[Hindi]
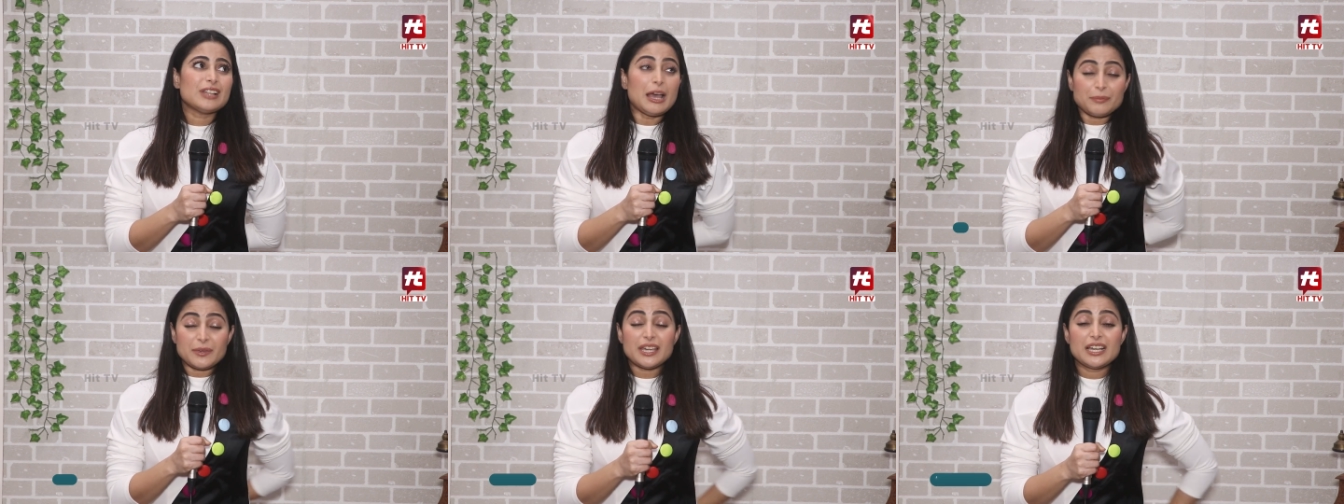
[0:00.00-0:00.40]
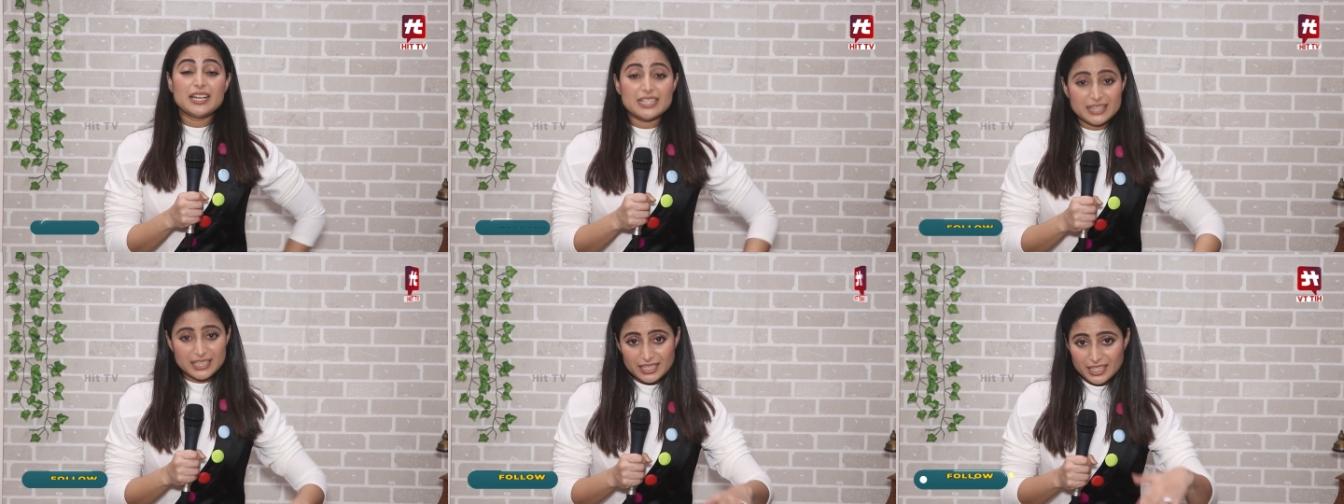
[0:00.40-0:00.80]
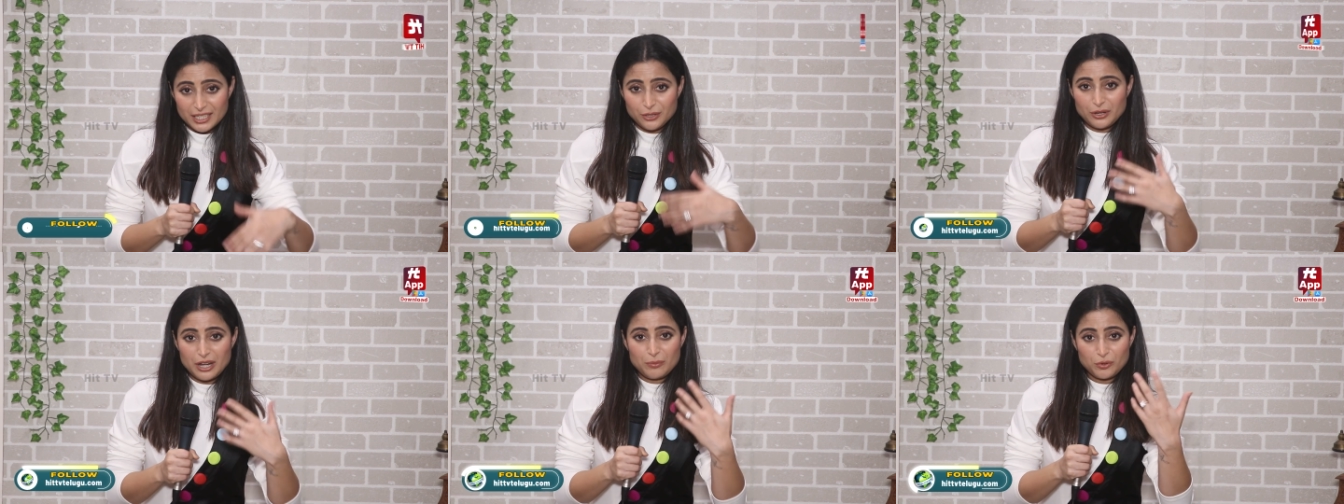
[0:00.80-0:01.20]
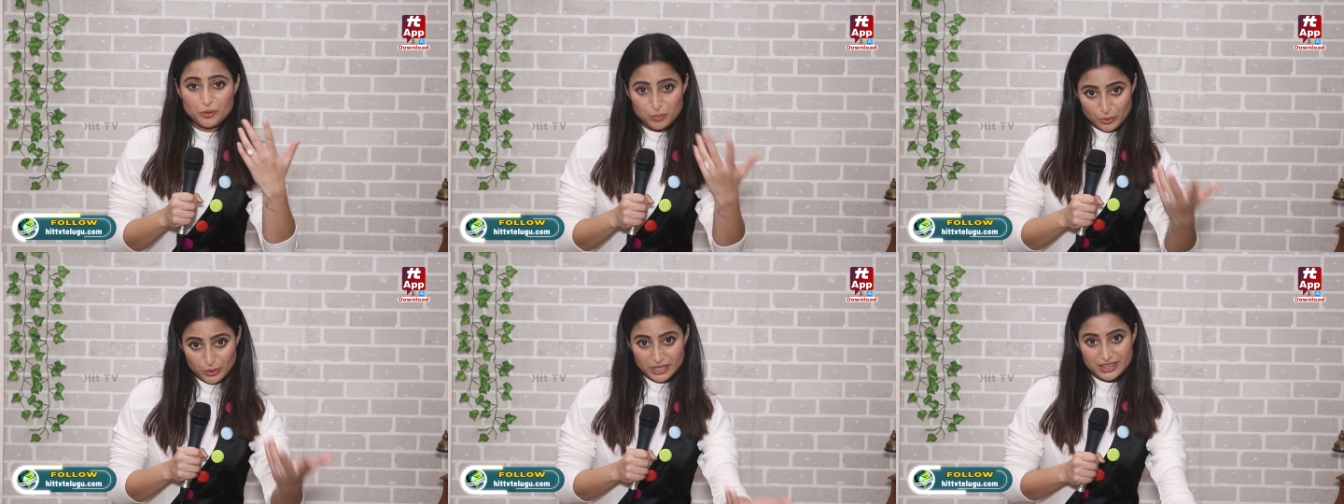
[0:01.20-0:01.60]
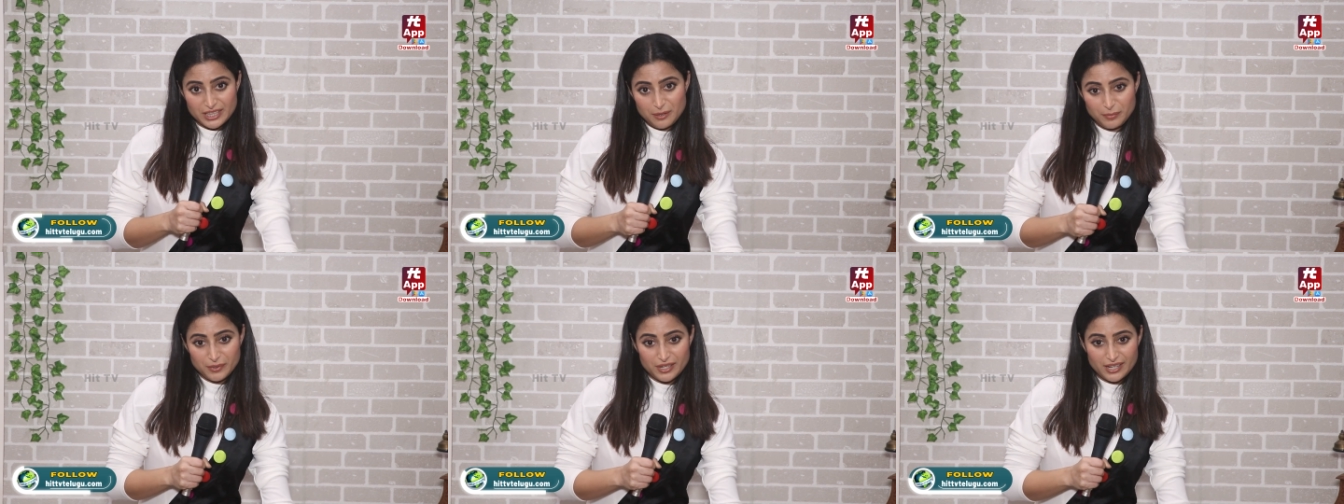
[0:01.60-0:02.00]
आपकी गलती नहीं और आपको
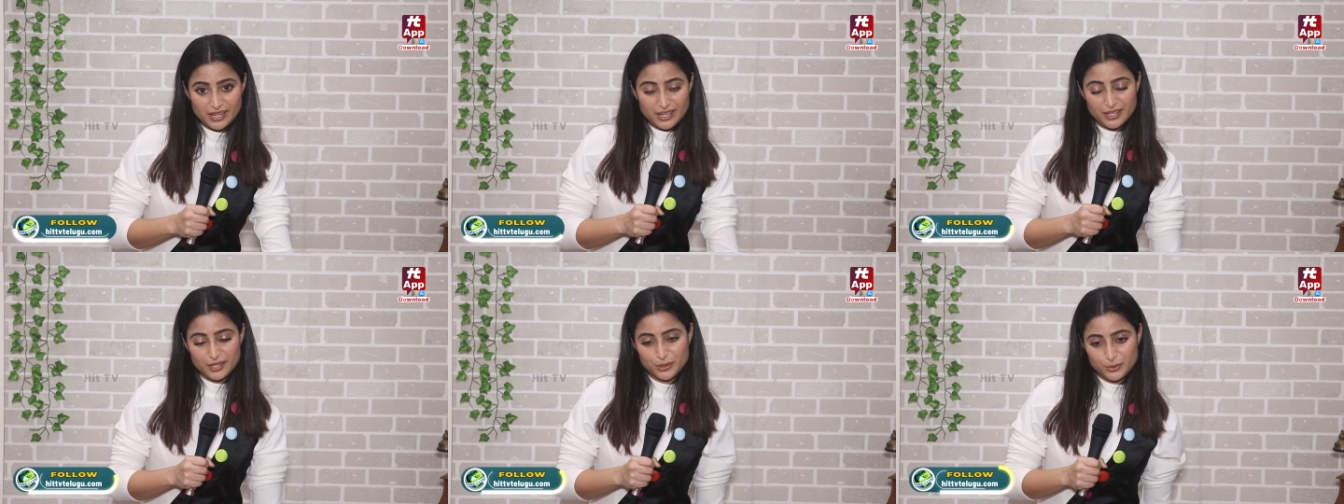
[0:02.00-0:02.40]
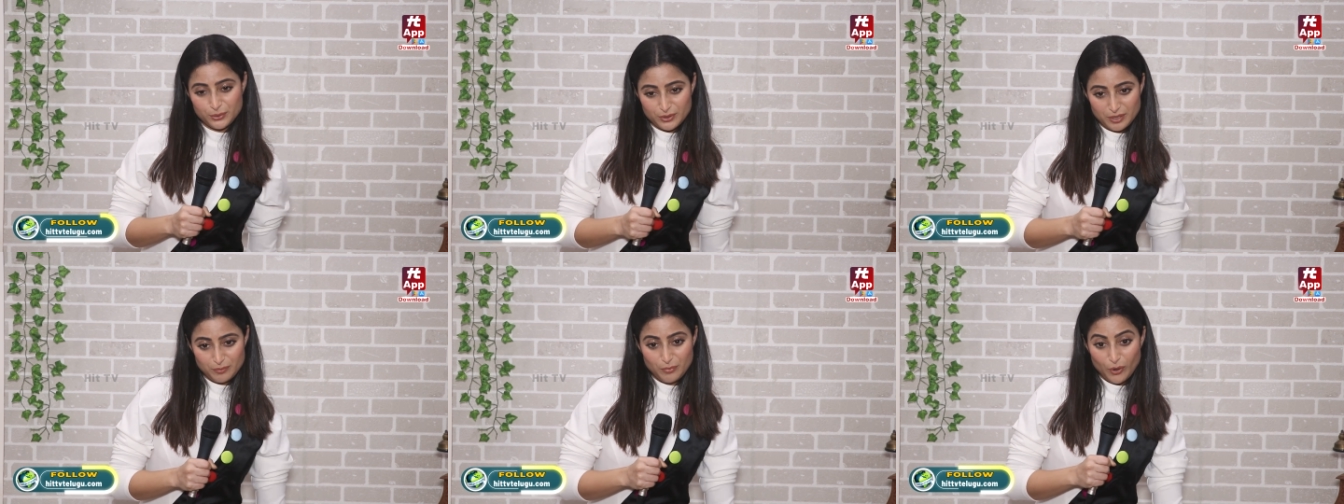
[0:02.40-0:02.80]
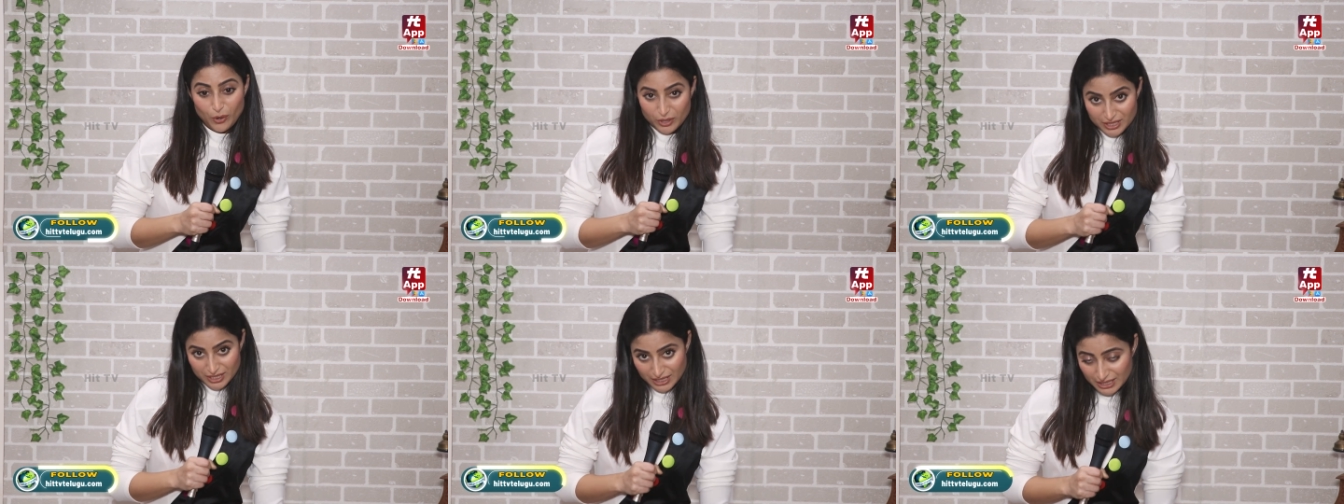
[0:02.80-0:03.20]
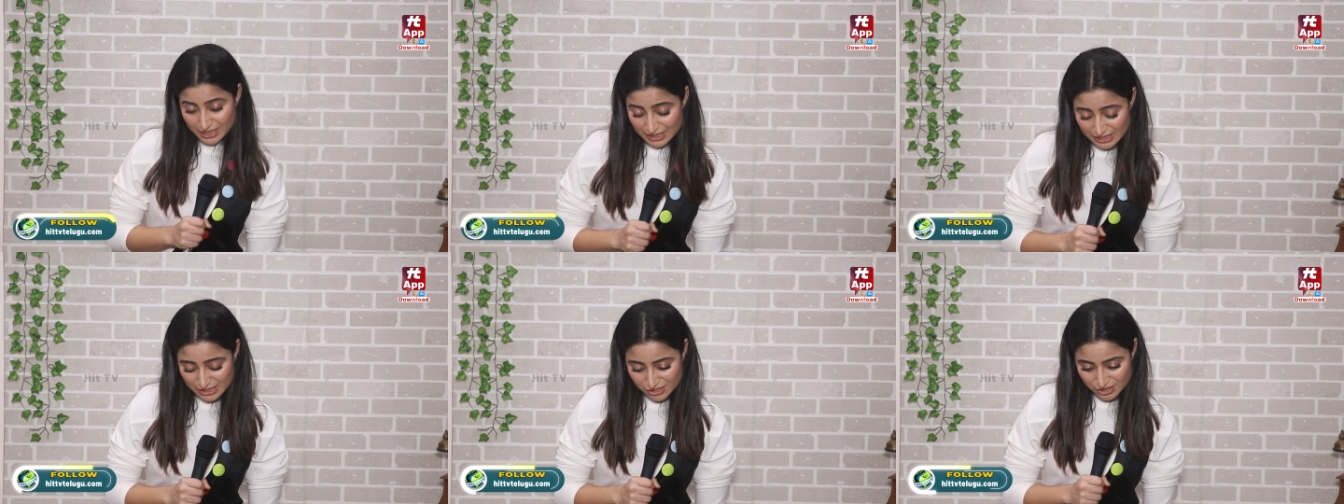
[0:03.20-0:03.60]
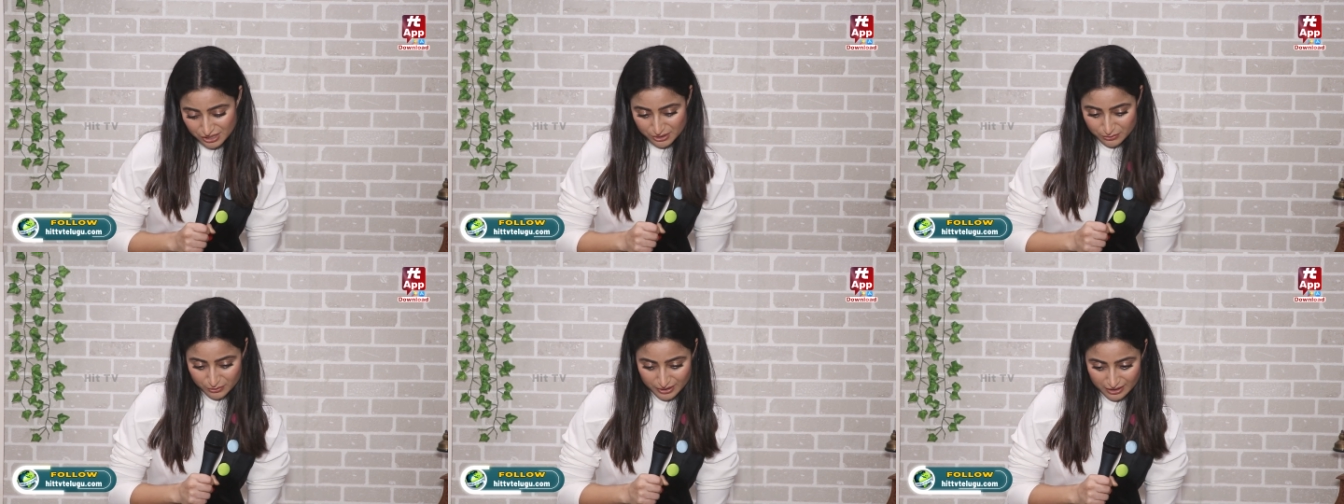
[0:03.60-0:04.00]
भुगतना पड़ रहा है तो ये बहुत ही गलत
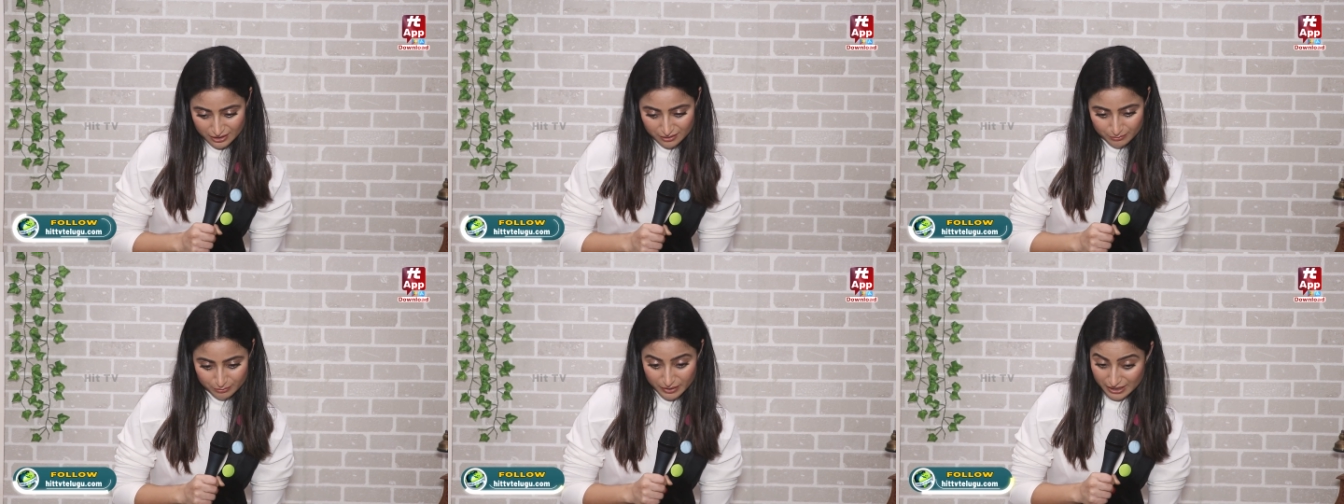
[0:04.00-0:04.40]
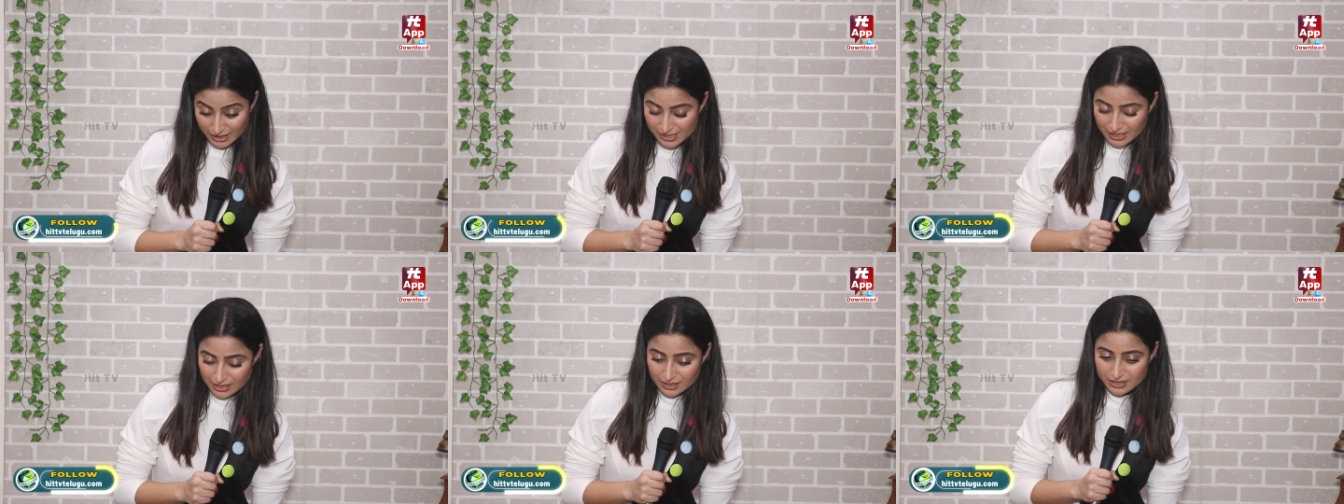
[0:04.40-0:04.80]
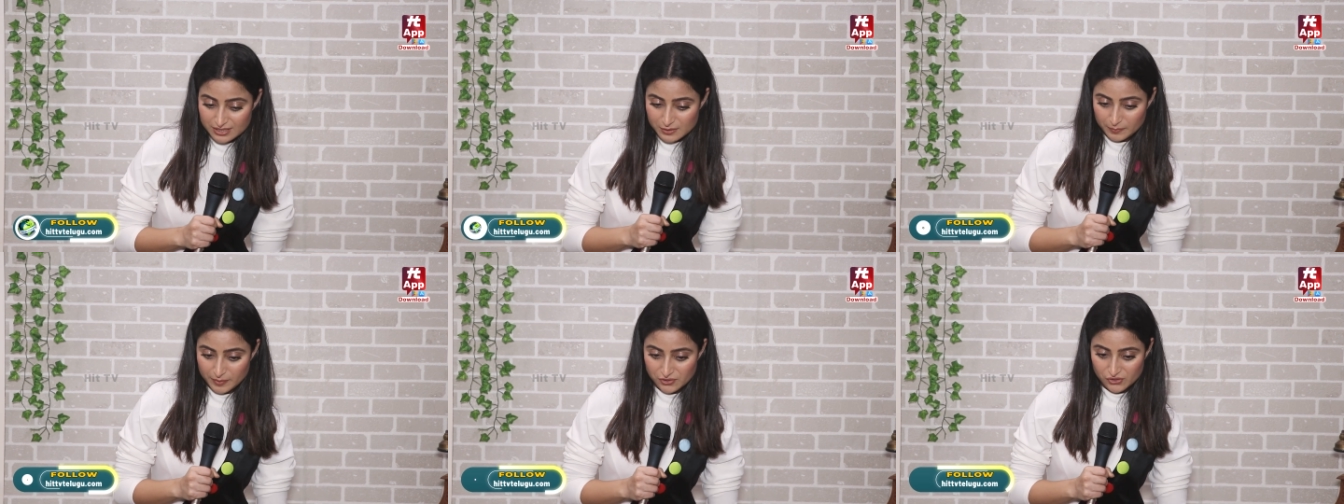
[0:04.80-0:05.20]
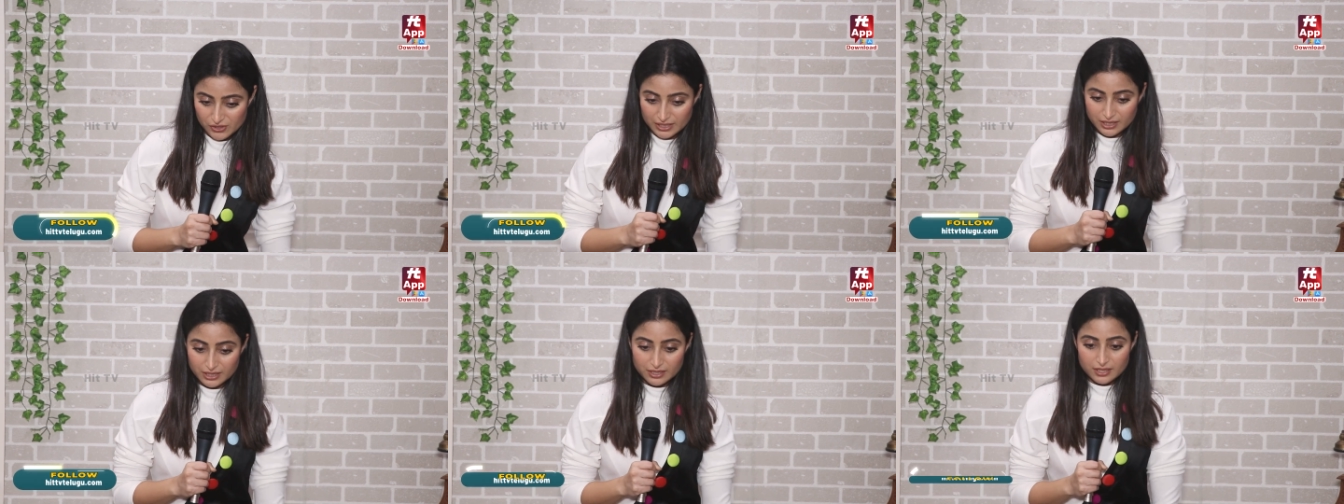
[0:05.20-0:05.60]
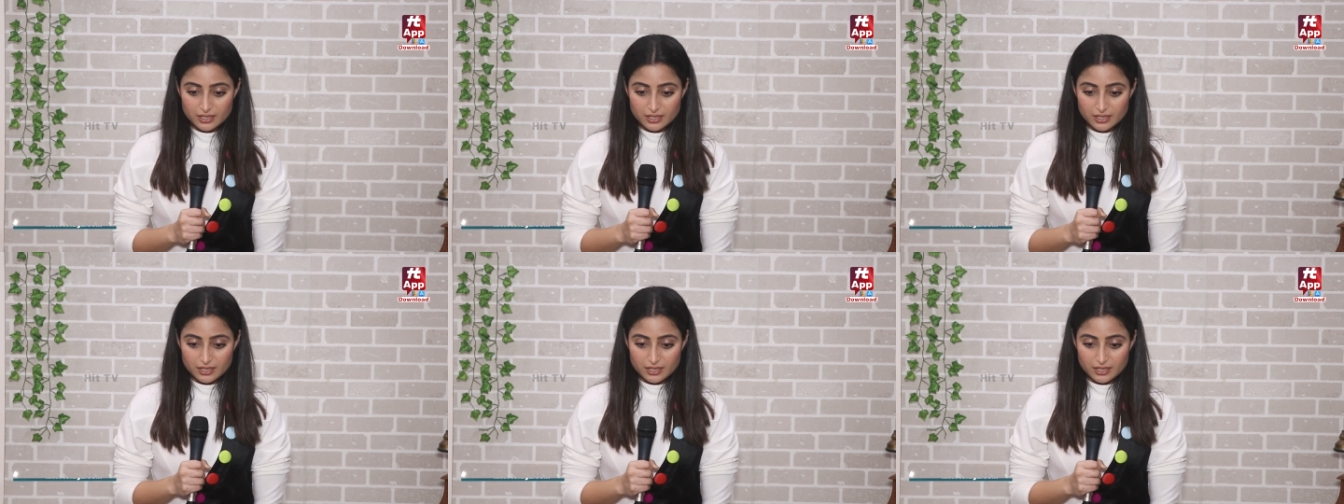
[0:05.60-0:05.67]
चीज़ हुई है मेरे साथ स्पेशली